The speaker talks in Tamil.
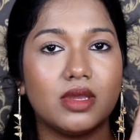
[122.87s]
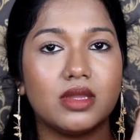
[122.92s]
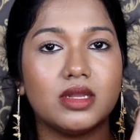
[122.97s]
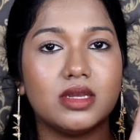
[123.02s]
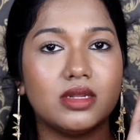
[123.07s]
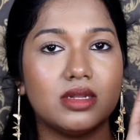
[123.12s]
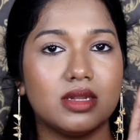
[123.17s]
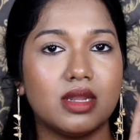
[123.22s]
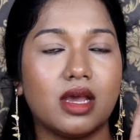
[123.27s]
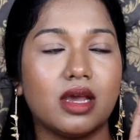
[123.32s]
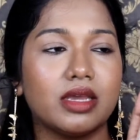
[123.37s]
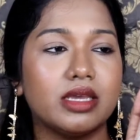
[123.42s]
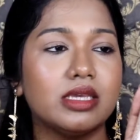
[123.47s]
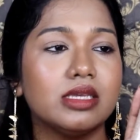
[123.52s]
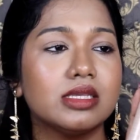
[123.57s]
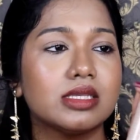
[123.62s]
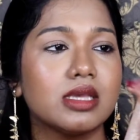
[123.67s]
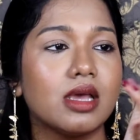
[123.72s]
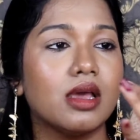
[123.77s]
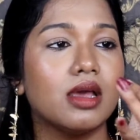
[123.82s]
வெரி
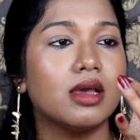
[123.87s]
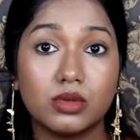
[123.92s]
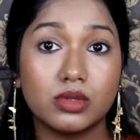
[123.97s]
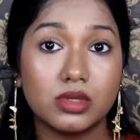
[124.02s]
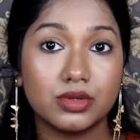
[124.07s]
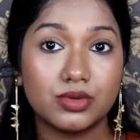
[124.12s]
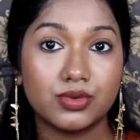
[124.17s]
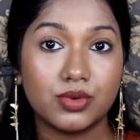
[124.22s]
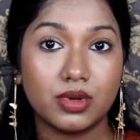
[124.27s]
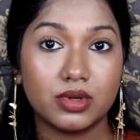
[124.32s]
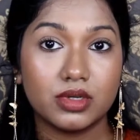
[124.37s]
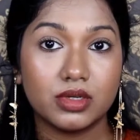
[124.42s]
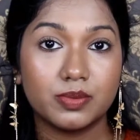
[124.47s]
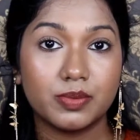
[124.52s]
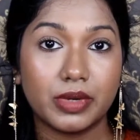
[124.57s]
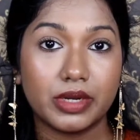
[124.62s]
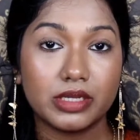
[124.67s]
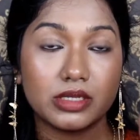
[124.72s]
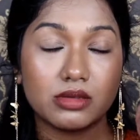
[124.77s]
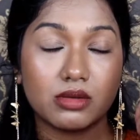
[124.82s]
நைஸ் தௌசண்ட் டூ
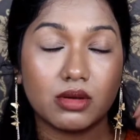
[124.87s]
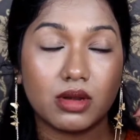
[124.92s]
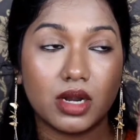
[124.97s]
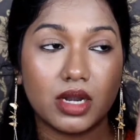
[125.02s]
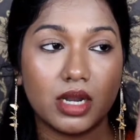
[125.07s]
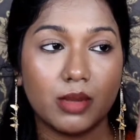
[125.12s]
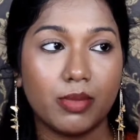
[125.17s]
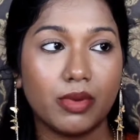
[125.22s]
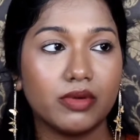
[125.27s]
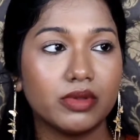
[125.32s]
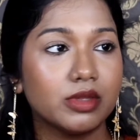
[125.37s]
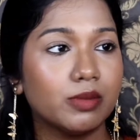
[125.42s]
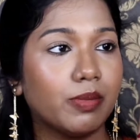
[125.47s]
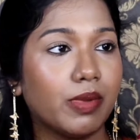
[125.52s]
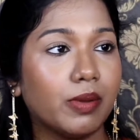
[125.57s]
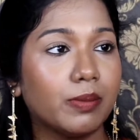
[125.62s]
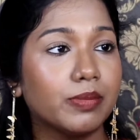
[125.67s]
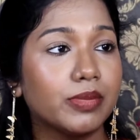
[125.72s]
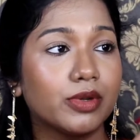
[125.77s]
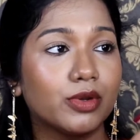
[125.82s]
ஹண்ட்ரட் ப்ரைஸ் கண்டிப்பாக வந்து
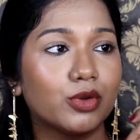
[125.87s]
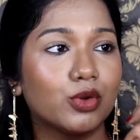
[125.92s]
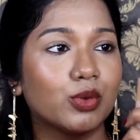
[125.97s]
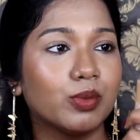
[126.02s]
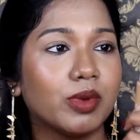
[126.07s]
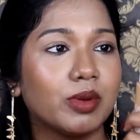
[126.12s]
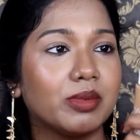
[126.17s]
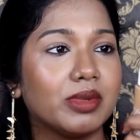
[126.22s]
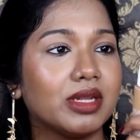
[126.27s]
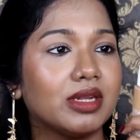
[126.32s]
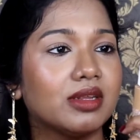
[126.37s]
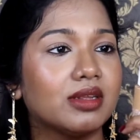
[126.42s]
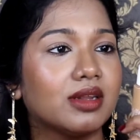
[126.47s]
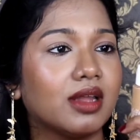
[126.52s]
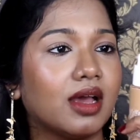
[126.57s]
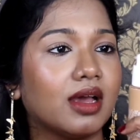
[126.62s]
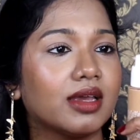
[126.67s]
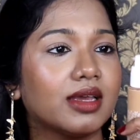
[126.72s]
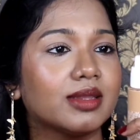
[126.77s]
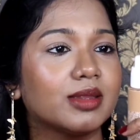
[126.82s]
பம்ப் இருக்கணும் அப்படின்னு
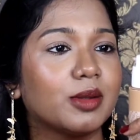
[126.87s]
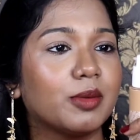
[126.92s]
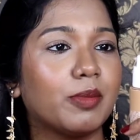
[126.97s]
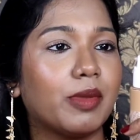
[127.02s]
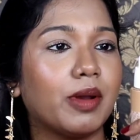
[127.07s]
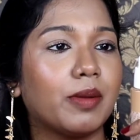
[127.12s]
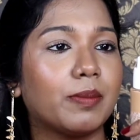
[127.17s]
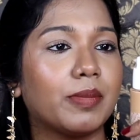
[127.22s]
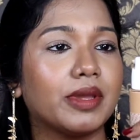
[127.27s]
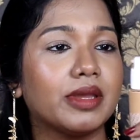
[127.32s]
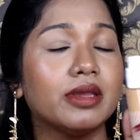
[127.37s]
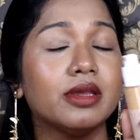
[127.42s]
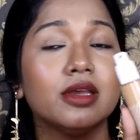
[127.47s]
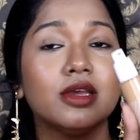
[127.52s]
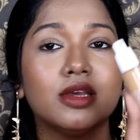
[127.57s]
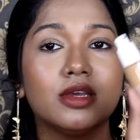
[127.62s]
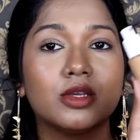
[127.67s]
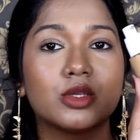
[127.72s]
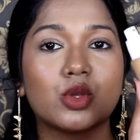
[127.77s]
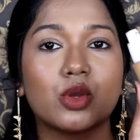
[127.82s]
நான் எதிர்பார்ப்பேன்
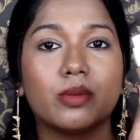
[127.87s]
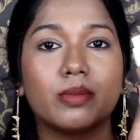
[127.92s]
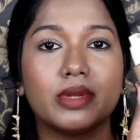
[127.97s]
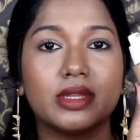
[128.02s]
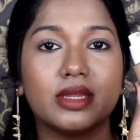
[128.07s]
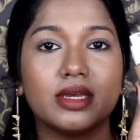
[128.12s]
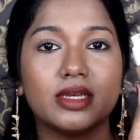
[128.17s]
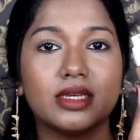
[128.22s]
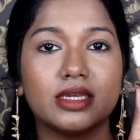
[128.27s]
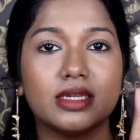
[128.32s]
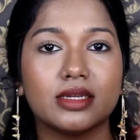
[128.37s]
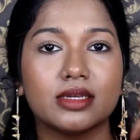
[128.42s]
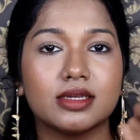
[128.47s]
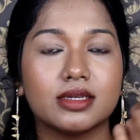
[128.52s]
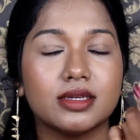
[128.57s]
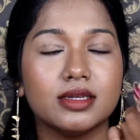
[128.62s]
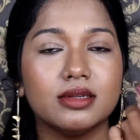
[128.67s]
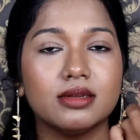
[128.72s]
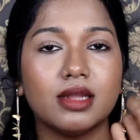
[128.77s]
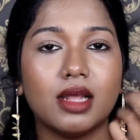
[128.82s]
ஸோ இப்படி தான்
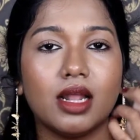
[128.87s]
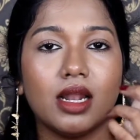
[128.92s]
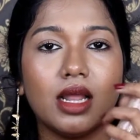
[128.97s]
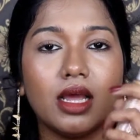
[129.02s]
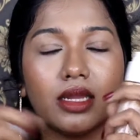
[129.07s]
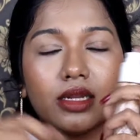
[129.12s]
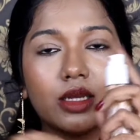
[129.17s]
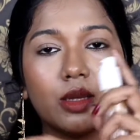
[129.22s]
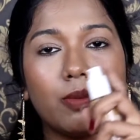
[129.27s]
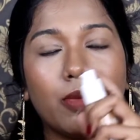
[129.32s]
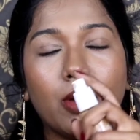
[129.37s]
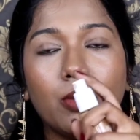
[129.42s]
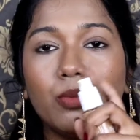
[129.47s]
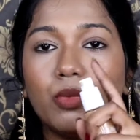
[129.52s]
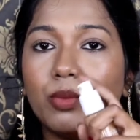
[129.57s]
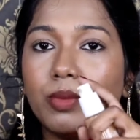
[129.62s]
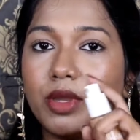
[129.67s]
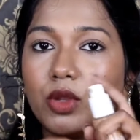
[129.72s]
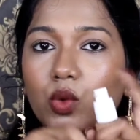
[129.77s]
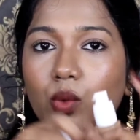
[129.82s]
இருக்குது நல்லா இருக்குது
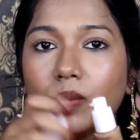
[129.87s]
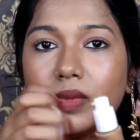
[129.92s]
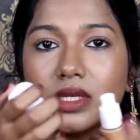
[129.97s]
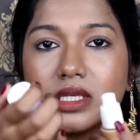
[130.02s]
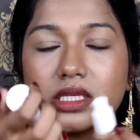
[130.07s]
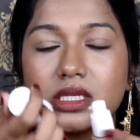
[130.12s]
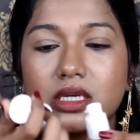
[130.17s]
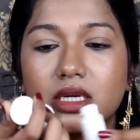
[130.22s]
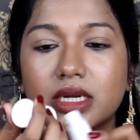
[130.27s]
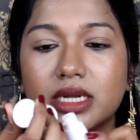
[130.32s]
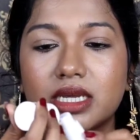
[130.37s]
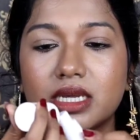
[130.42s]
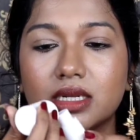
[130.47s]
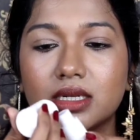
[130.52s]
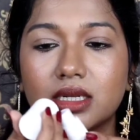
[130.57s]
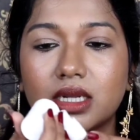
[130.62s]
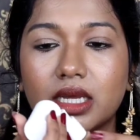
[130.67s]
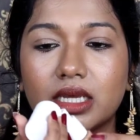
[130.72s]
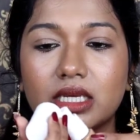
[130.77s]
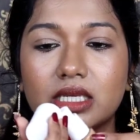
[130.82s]
பம்புமே ரொம்ப ஸ்டர்டி
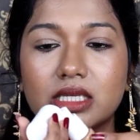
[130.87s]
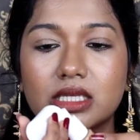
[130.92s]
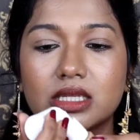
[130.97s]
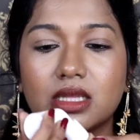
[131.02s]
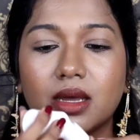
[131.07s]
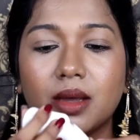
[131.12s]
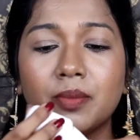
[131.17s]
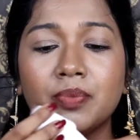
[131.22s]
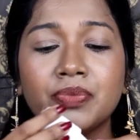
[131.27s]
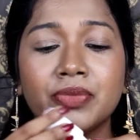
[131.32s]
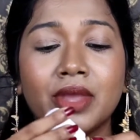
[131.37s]
அண்ட் நைஸ் தான்